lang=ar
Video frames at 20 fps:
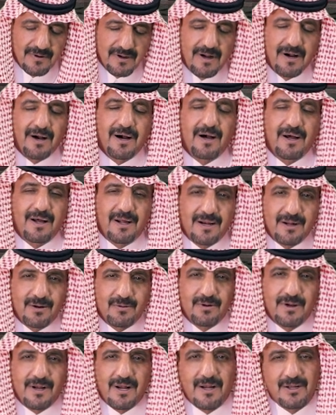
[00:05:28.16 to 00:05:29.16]

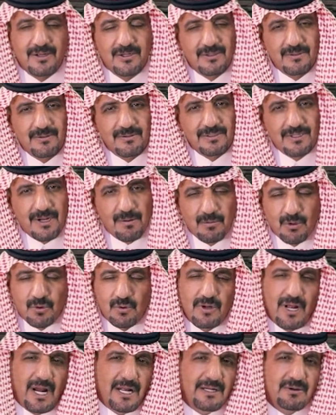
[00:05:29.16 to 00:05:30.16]
قالوا يا يهود
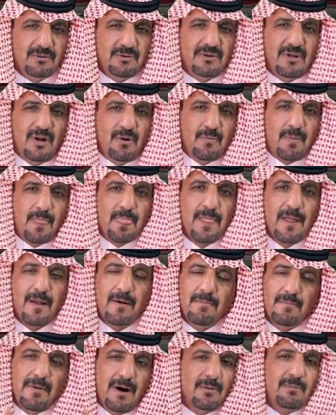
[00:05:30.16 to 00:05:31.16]
يقول يعني
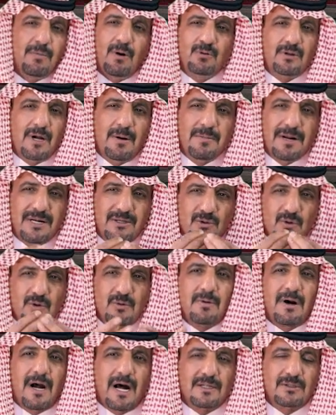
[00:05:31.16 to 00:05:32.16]
موت هم
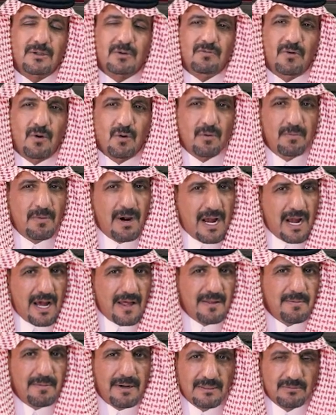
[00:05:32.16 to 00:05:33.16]
يكسرون بخاطر فوق ما
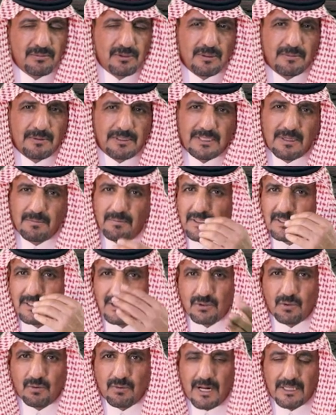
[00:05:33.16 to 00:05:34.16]
هذا بعد مصيبتهم بعد
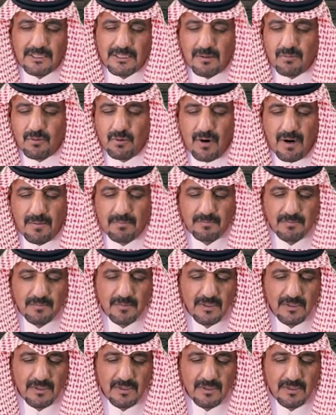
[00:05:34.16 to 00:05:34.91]
يكسرون خاطر ابوهم